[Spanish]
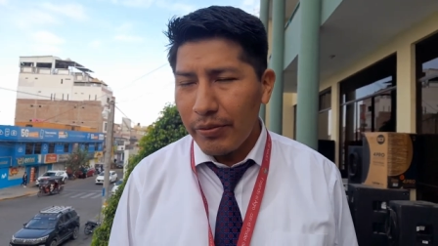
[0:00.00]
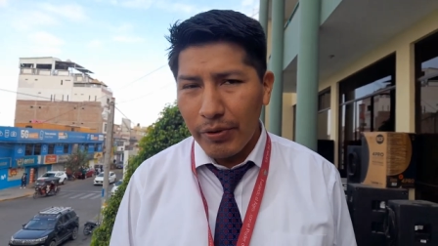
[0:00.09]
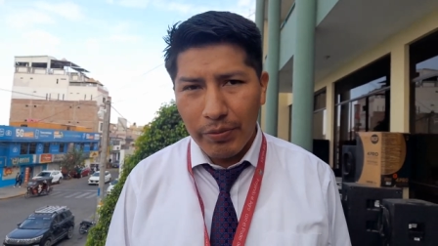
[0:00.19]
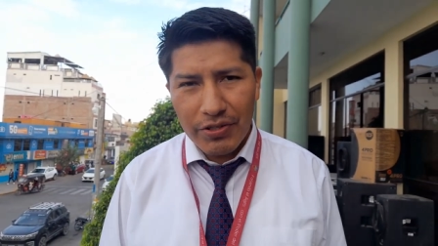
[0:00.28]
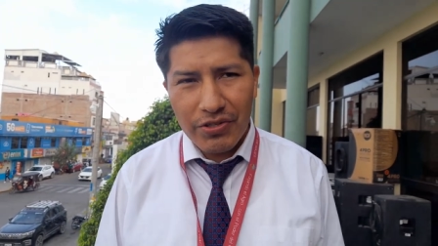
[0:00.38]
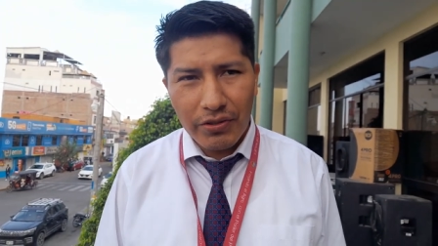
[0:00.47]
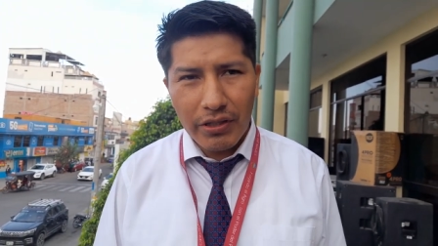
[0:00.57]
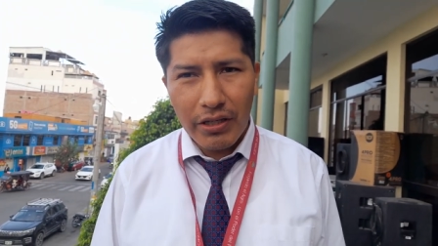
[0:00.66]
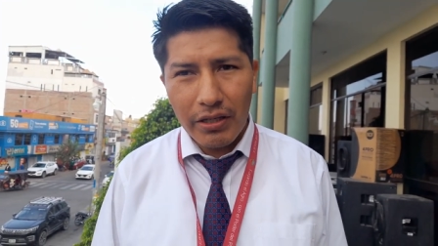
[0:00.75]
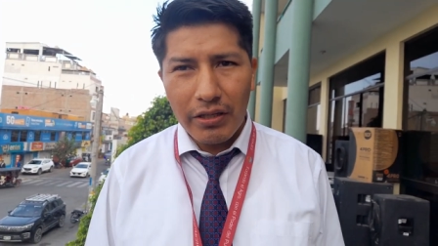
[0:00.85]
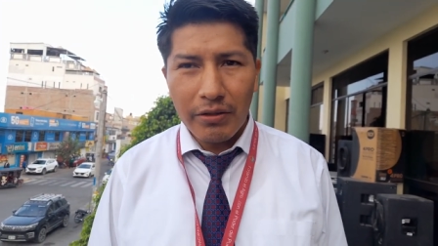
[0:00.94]
mi
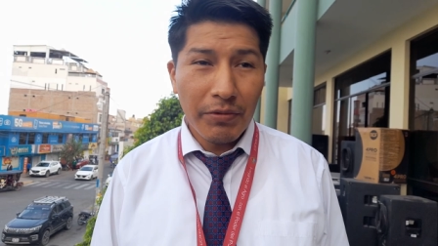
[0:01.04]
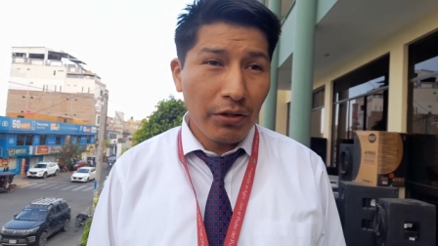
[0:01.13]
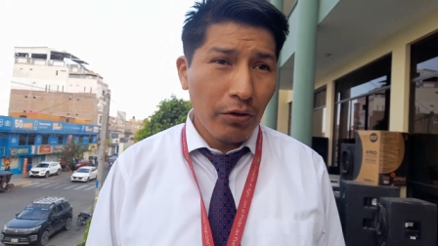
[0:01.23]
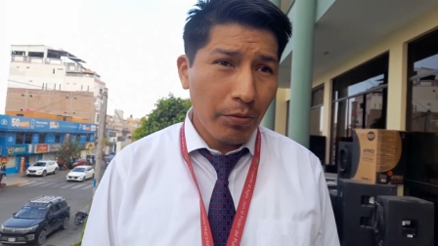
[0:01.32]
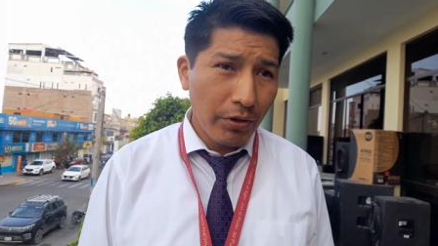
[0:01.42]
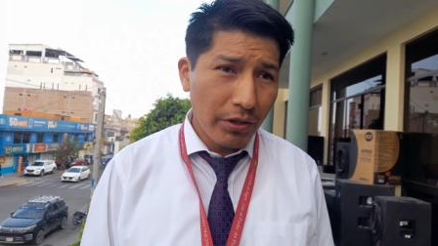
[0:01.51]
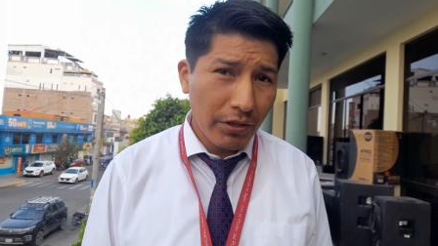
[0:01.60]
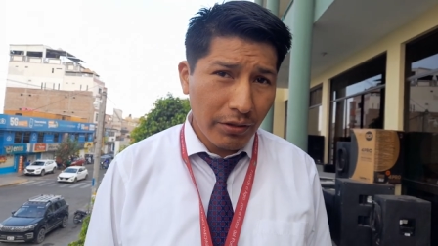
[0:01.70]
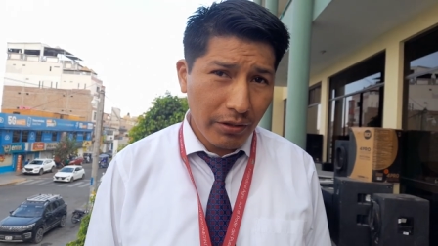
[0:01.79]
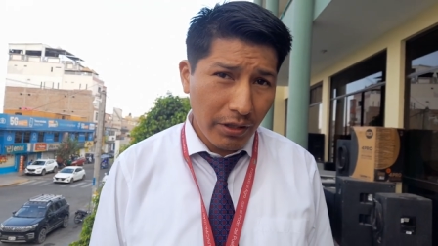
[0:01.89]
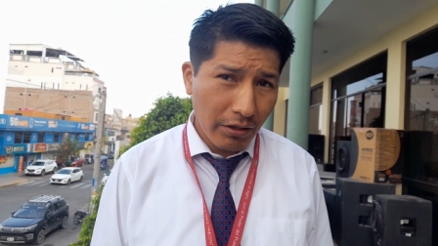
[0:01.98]
persona y mi grupo de,
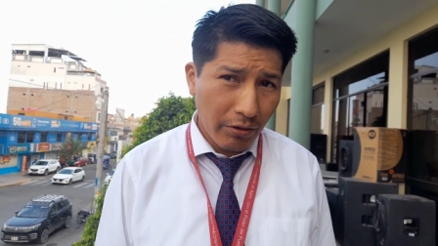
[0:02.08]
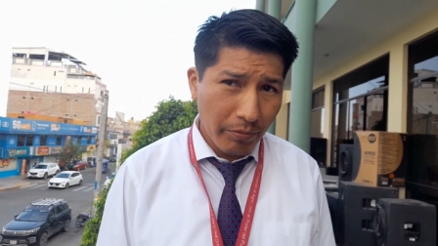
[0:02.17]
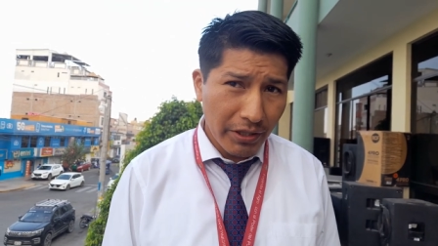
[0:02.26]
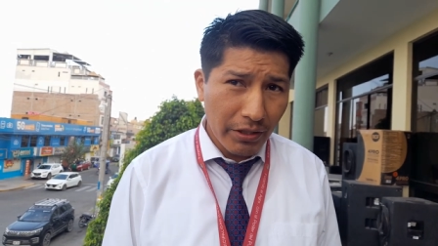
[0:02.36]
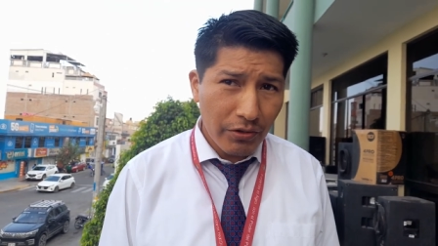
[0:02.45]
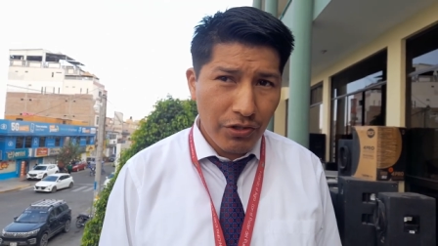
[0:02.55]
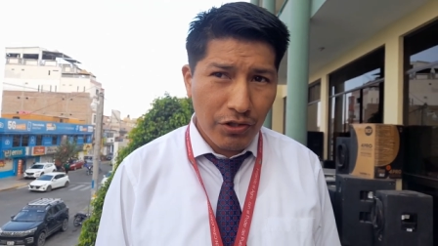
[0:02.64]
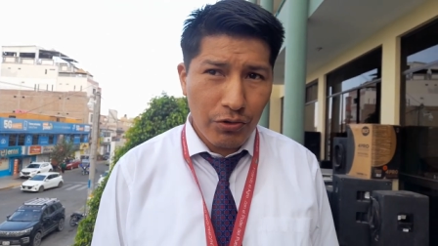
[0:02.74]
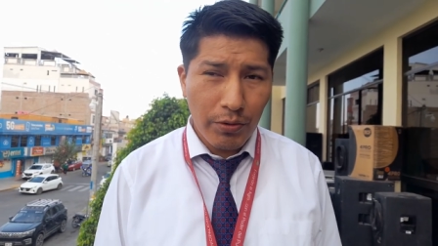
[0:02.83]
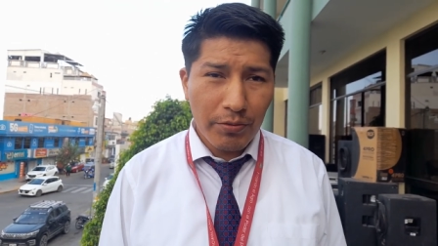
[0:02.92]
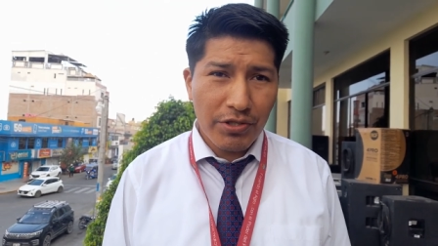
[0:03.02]
compañeros que
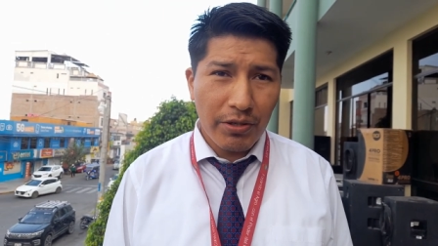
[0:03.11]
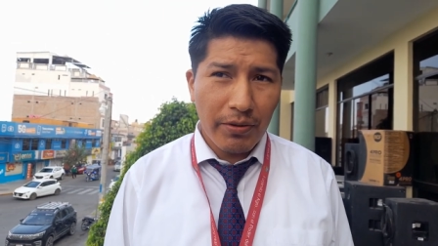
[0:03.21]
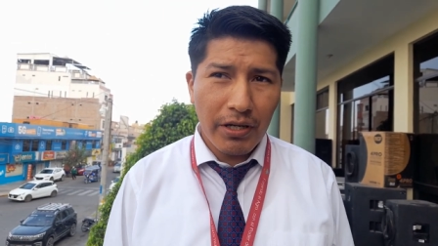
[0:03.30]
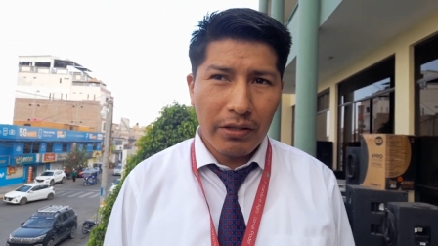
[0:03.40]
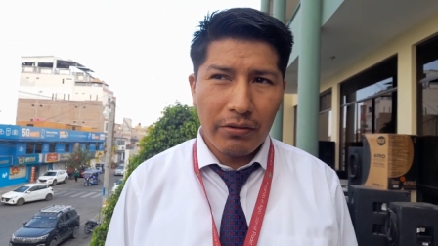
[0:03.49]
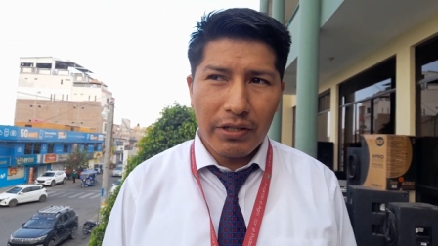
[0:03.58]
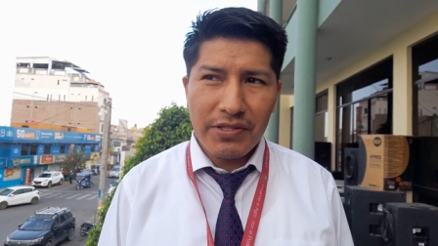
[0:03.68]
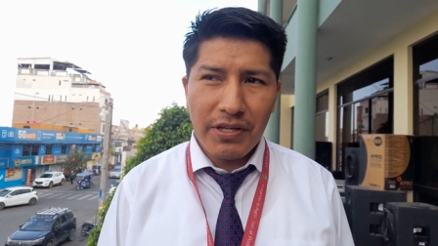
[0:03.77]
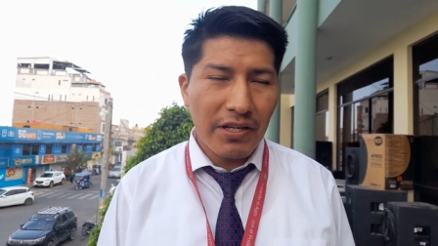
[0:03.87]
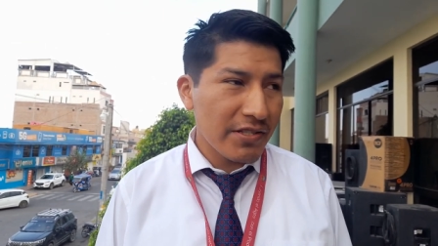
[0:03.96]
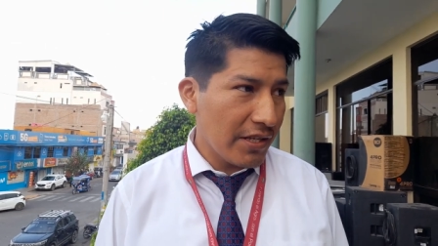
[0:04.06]
estuvimos trabajando
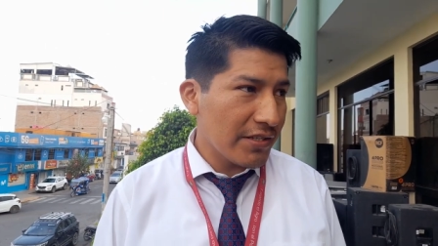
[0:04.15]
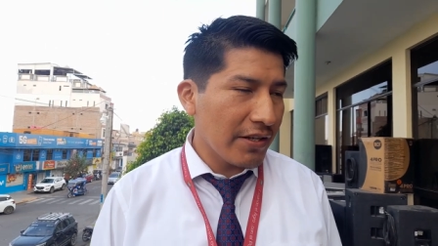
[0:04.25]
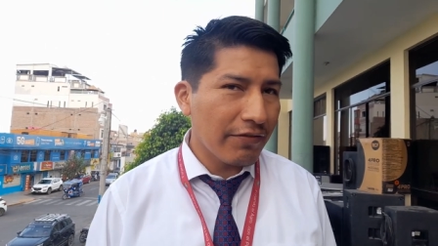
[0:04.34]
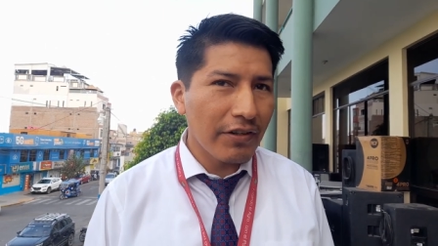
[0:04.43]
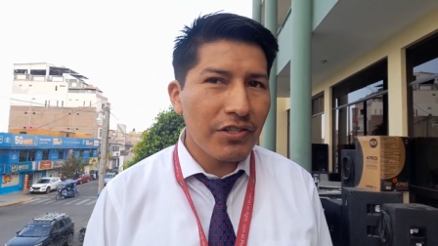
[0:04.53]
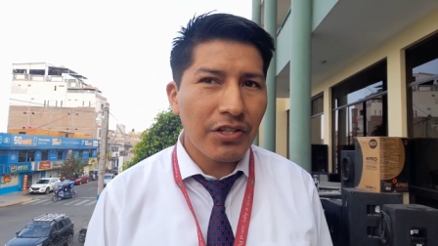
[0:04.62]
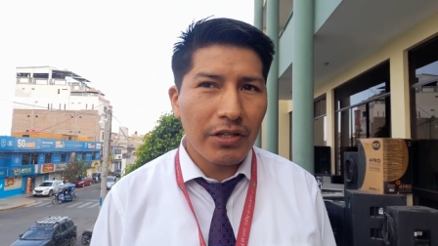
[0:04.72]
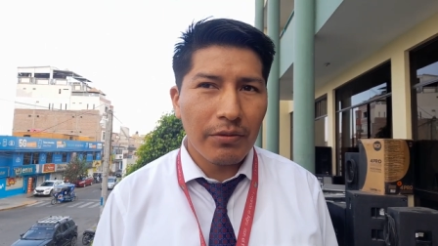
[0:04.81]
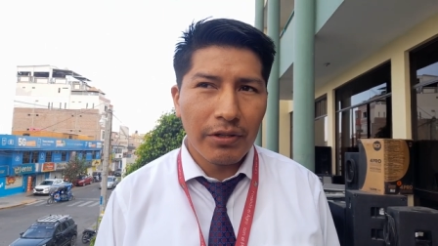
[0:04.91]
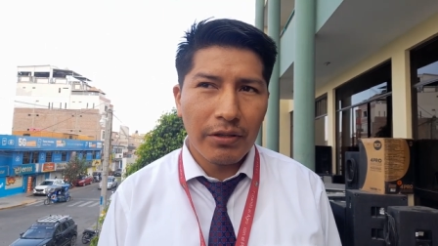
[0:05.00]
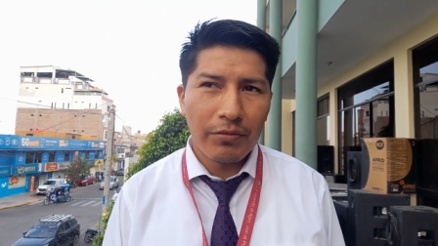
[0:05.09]
hasta esta
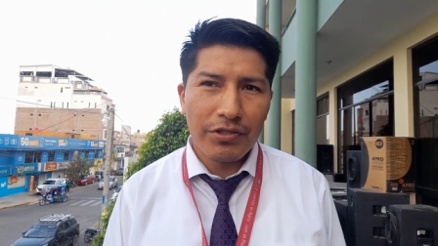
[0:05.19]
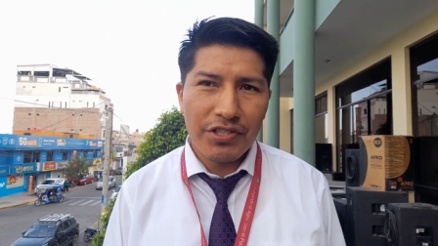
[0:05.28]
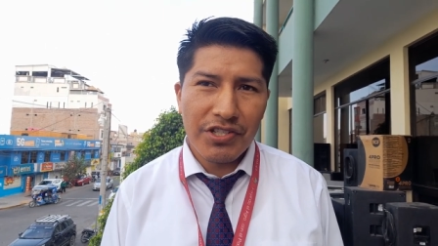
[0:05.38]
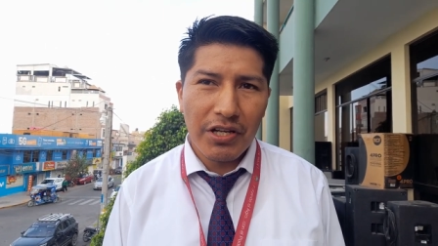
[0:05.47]
fecha, venimos,